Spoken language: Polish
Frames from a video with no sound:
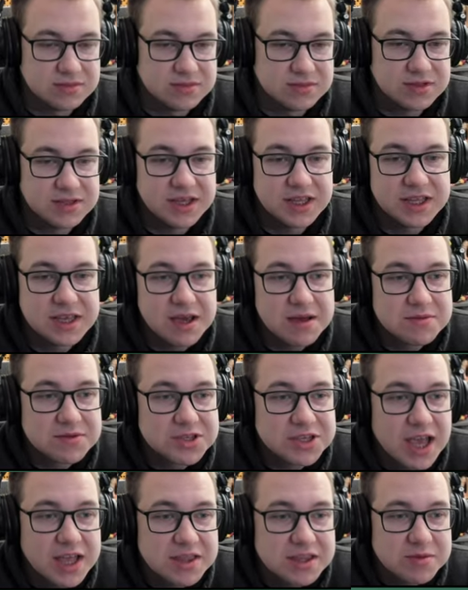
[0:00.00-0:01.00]
Ja nie mam
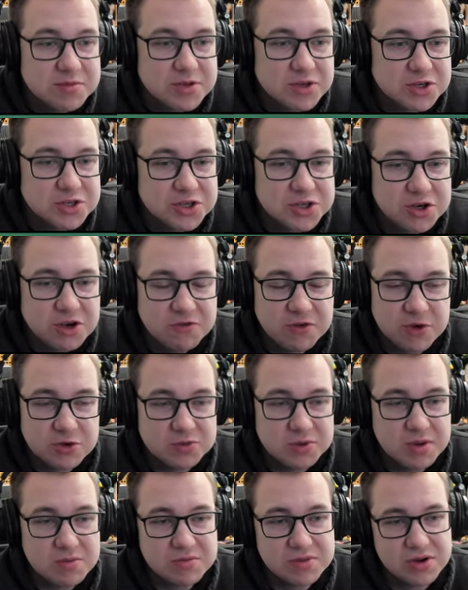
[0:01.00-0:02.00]
żadnych mnożników, a już
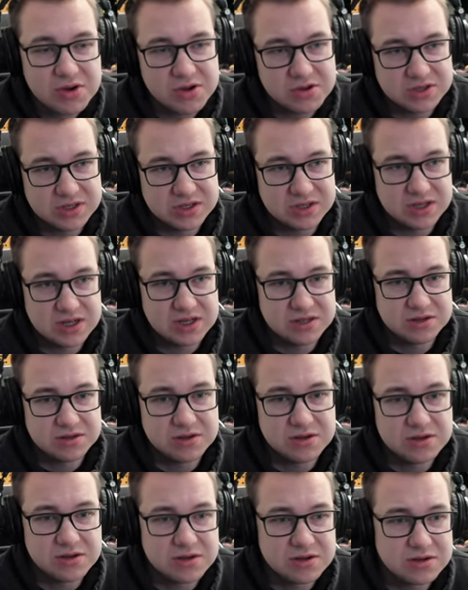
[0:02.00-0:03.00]
mam bossa,
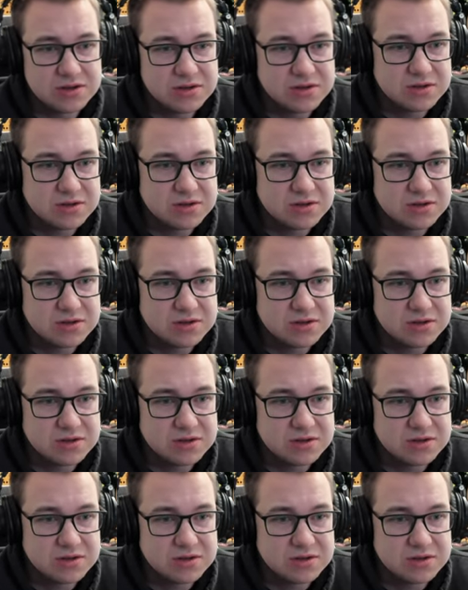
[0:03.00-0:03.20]
no.